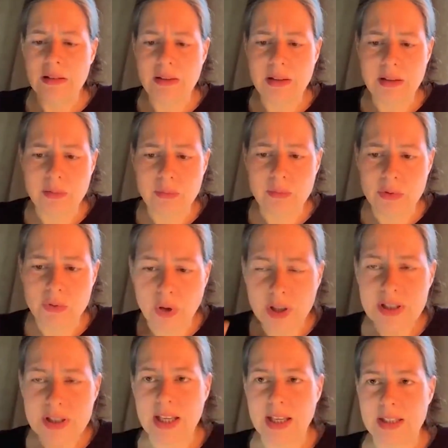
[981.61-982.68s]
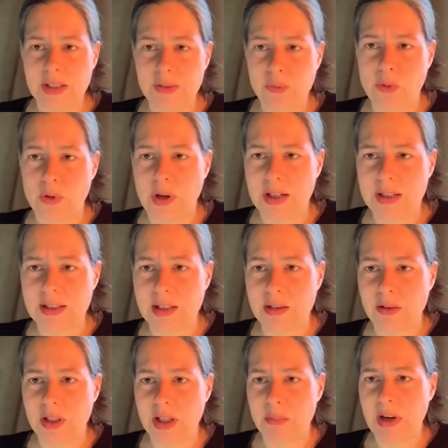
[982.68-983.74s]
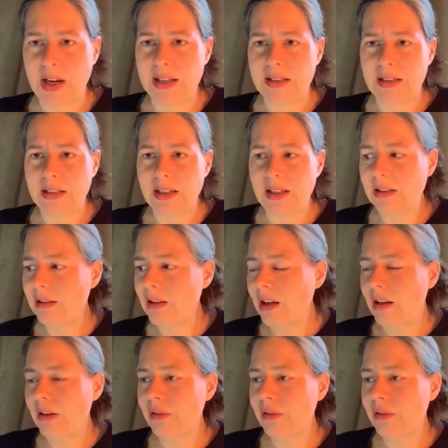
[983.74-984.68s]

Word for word: äh, trotz eines Vorrangs erneuerbarer Energien